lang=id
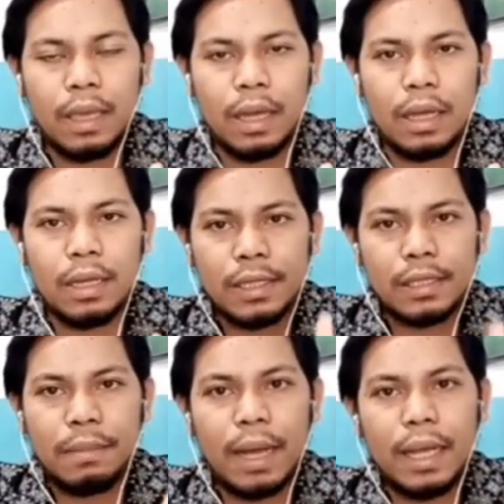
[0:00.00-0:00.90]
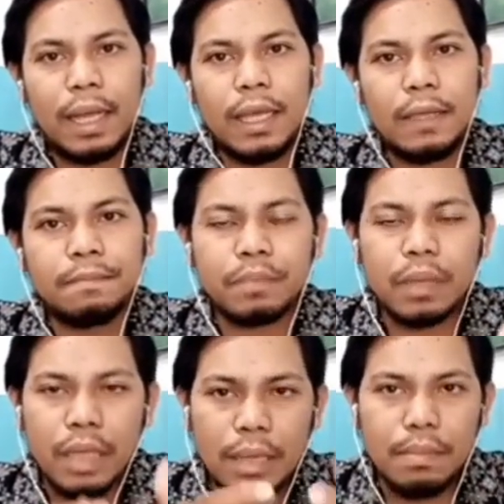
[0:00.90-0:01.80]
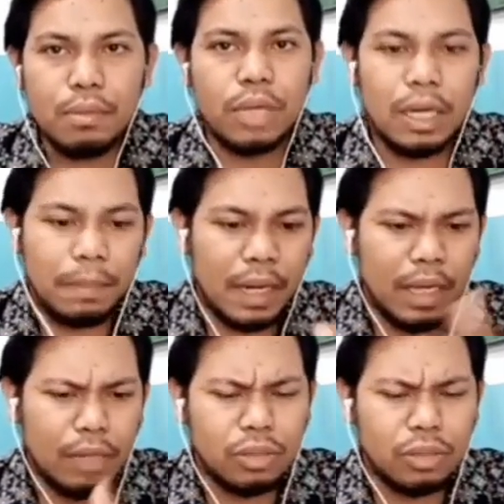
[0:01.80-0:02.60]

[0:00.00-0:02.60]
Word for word: Ya, sebagai ibu daripada